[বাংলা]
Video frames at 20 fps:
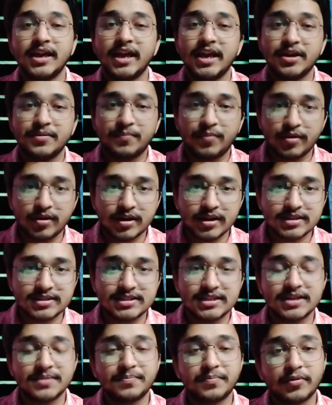এই
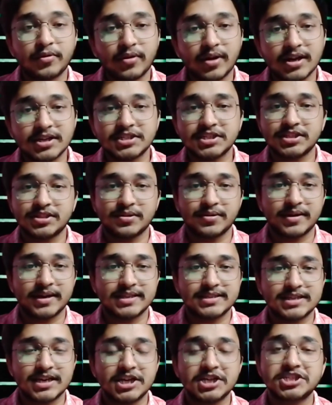উপন্যাসটি প্রকাশিত
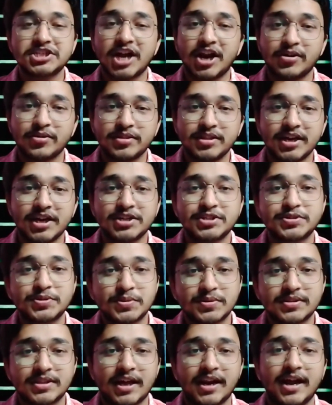হয়েছে শারদিয়া
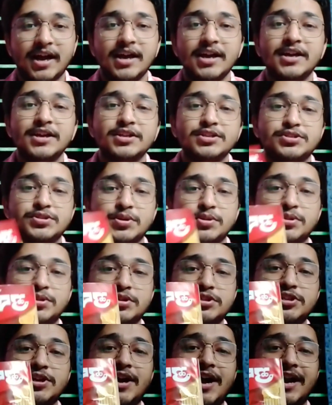সুক্তারা
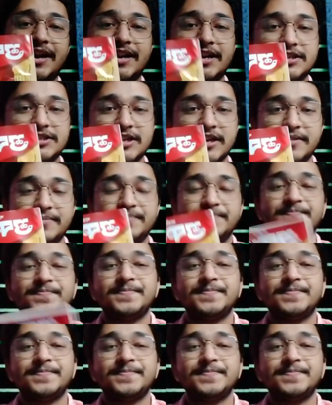চোদ্দশো আঠাশে